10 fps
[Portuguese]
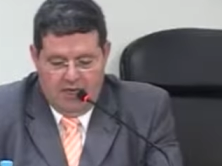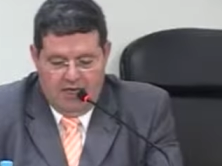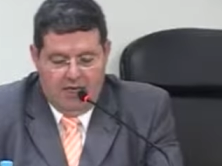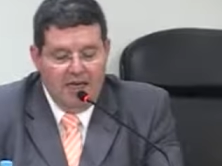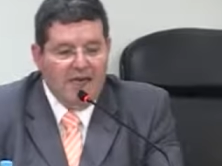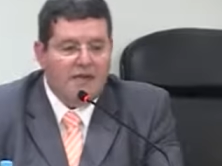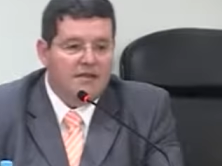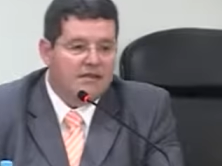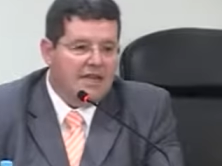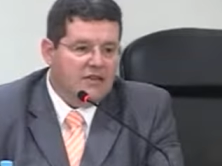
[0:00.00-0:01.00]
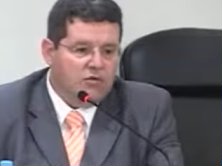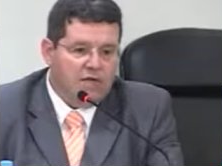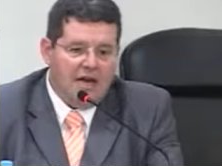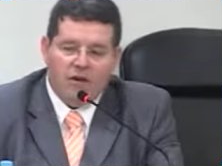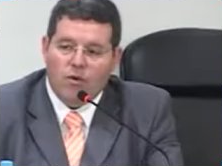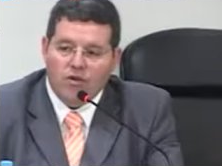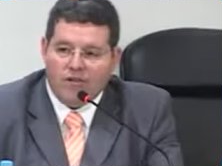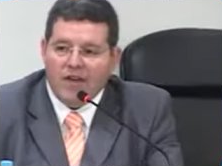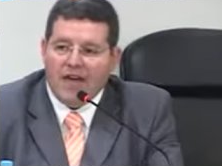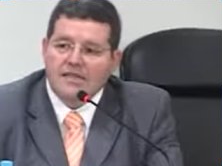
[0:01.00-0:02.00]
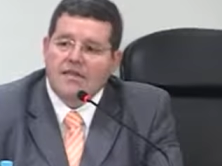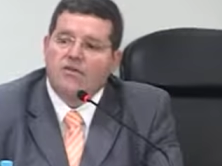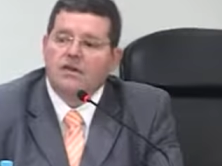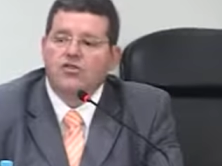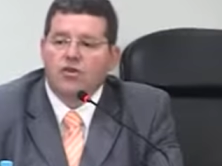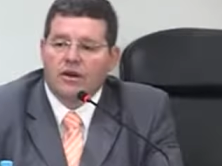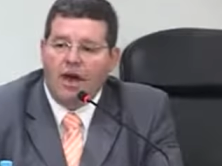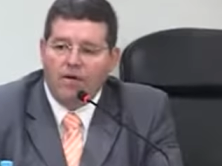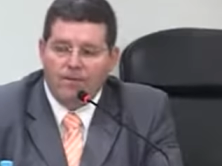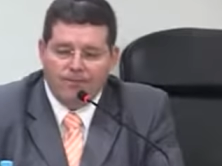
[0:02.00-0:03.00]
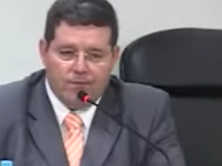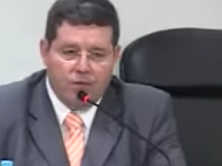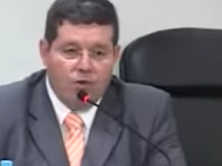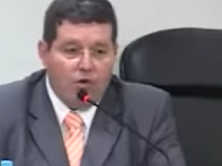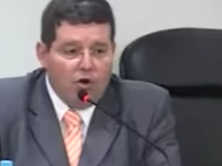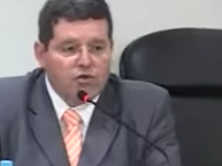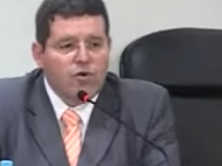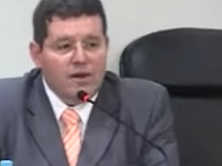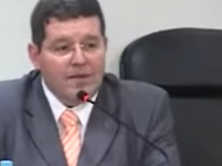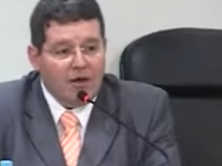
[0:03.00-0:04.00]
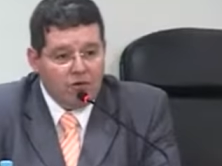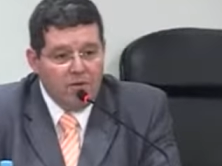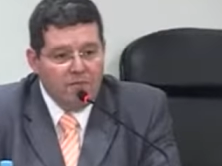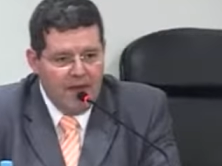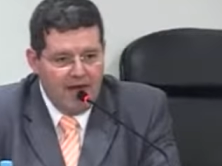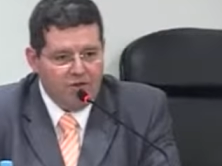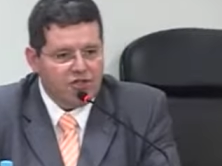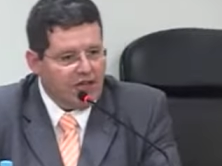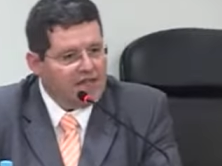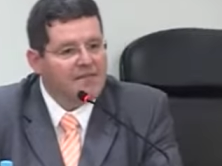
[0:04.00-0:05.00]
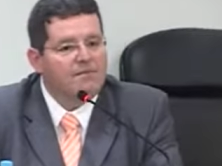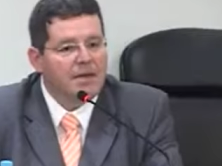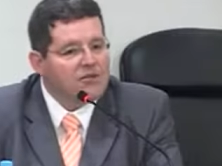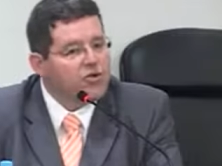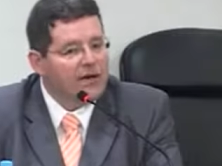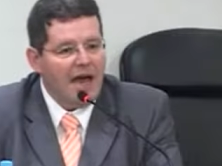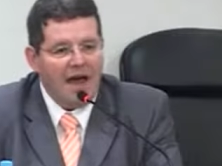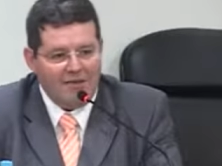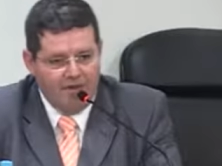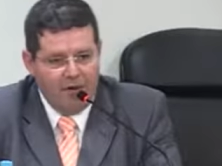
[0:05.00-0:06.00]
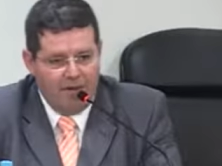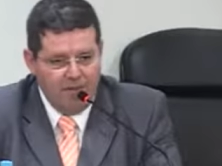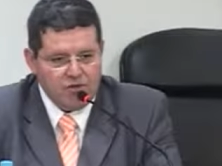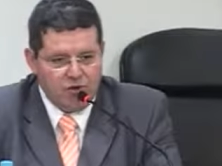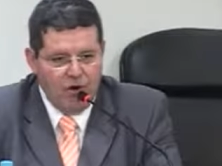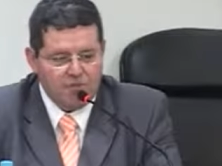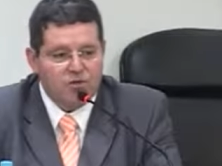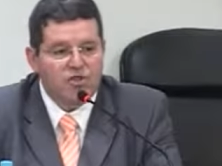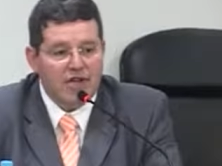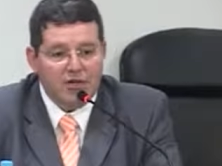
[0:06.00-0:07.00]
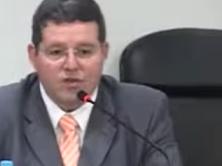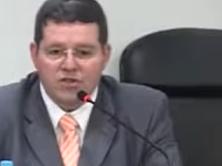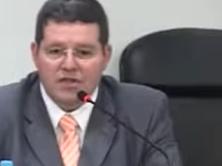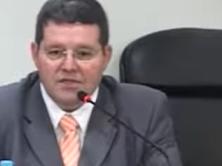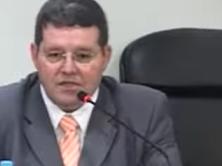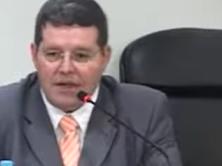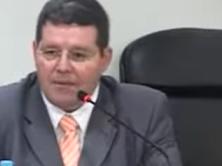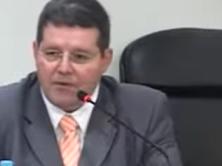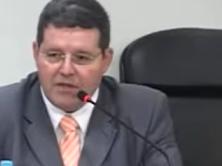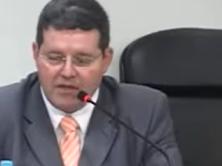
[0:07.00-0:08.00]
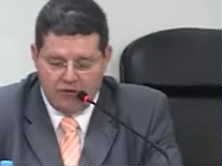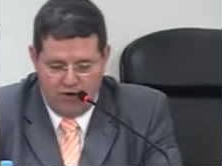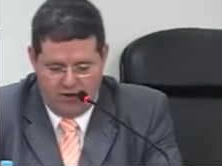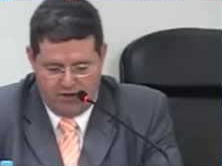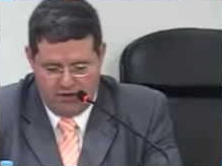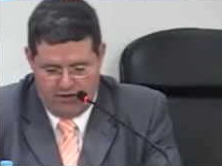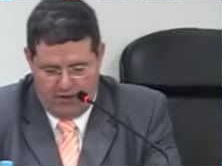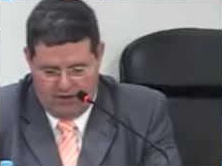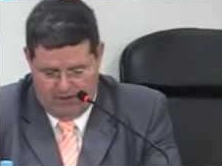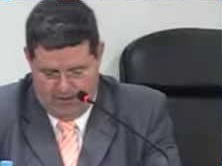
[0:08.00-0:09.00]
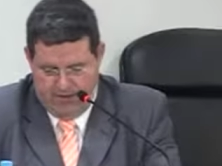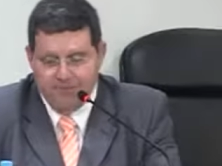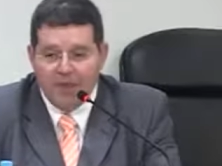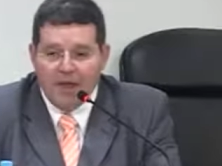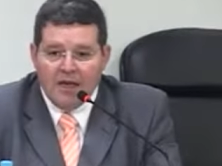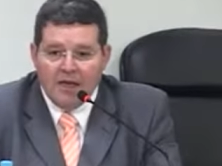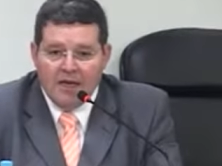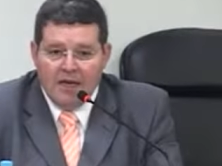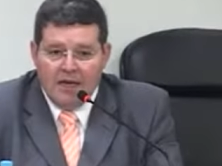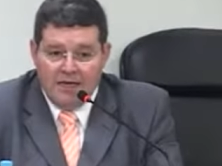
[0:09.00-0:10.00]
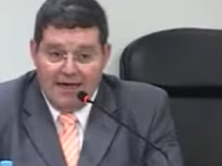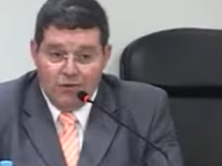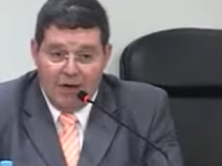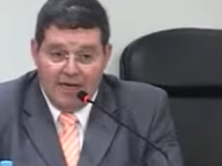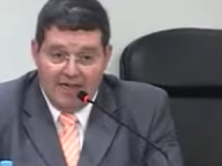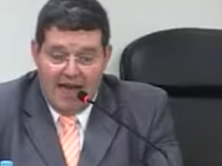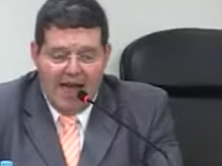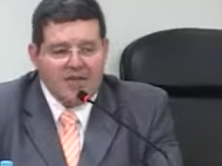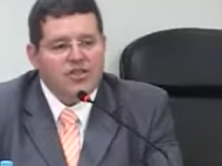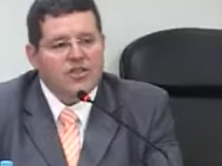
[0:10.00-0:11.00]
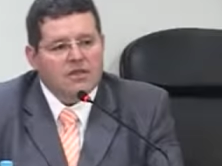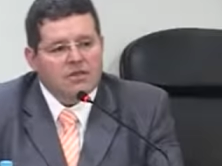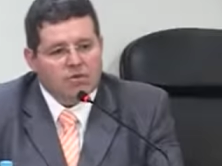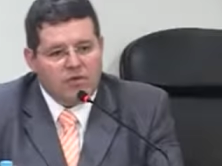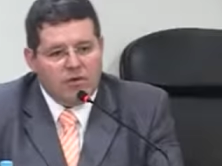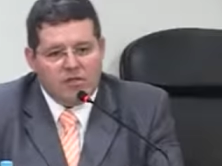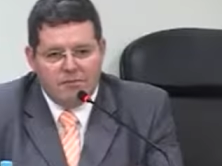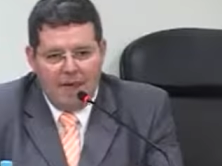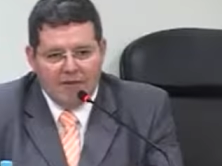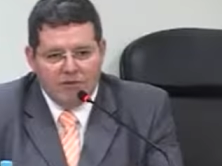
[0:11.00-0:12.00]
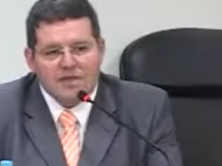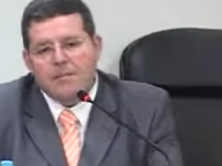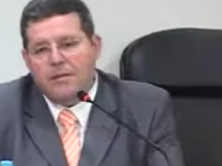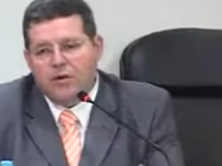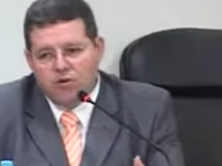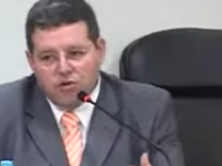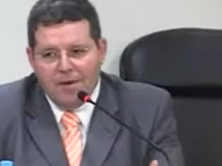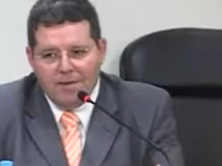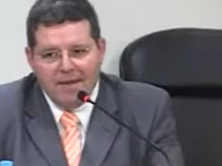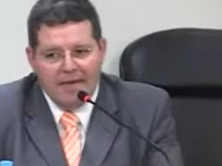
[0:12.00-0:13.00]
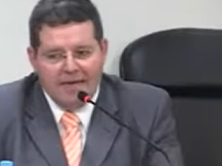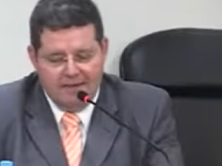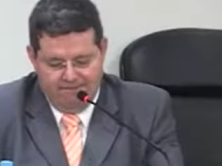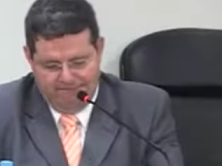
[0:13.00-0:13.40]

e dentro da codificação nacional, no Código Criminal do Império já se mencionava o habeas corpus, o direito de transitar pelo território nacional. Na atualidade, o seu espectro se ampliou sobremaneira.